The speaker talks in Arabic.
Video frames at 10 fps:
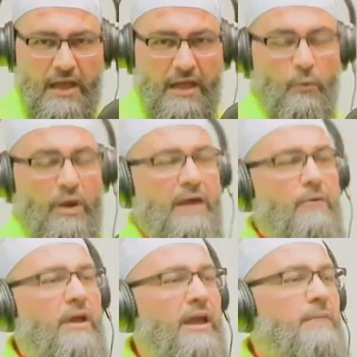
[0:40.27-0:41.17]

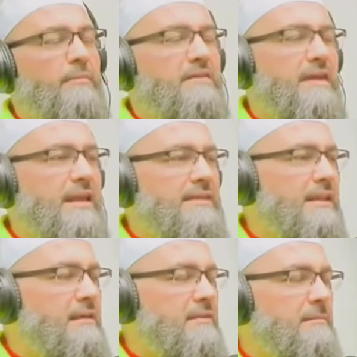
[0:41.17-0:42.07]
ولو كان مثلا
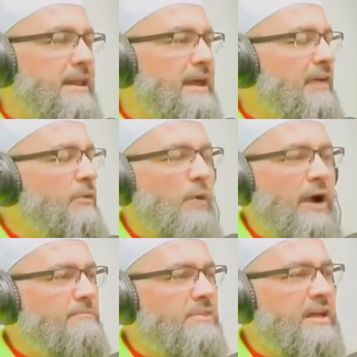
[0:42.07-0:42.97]
الذي بلعه
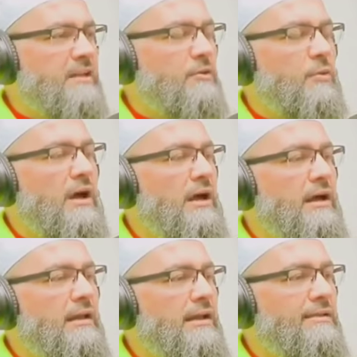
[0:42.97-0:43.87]
عمدا
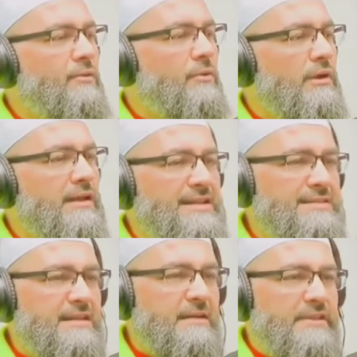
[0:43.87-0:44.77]
هو لنقول
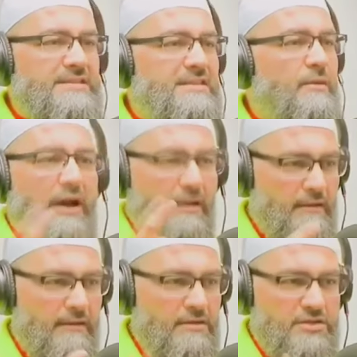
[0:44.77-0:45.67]
نسر من
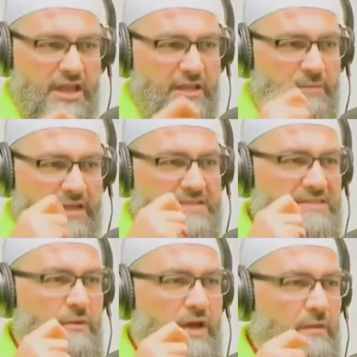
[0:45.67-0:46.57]
سواك شيء من
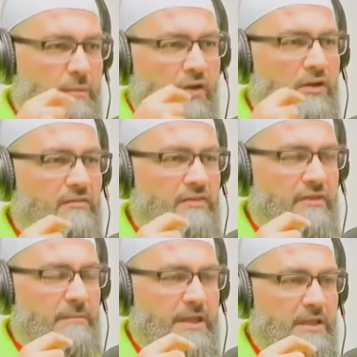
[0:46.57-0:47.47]
السواك بقي في
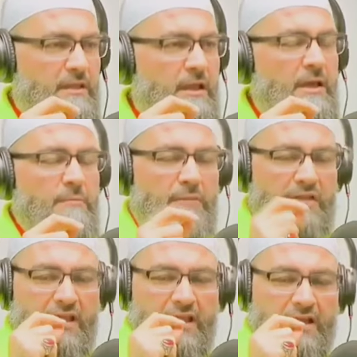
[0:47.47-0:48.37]
فمه
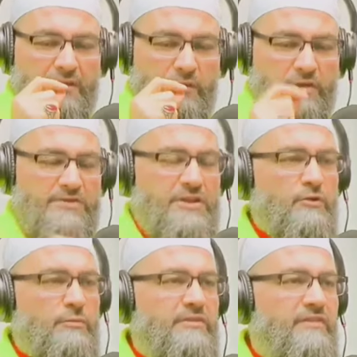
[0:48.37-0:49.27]
بدل أن
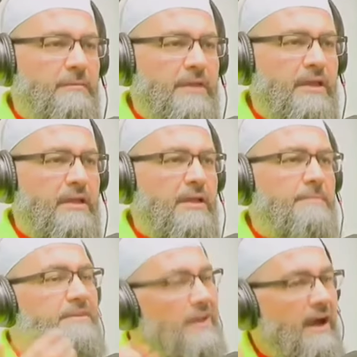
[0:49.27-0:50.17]
يخرجه من فمه
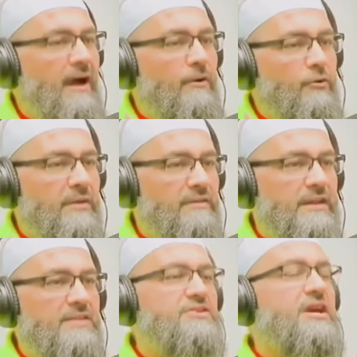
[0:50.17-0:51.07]
ابتلعه
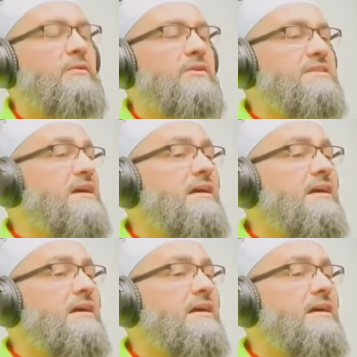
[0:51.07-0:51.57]
مثلا جاوز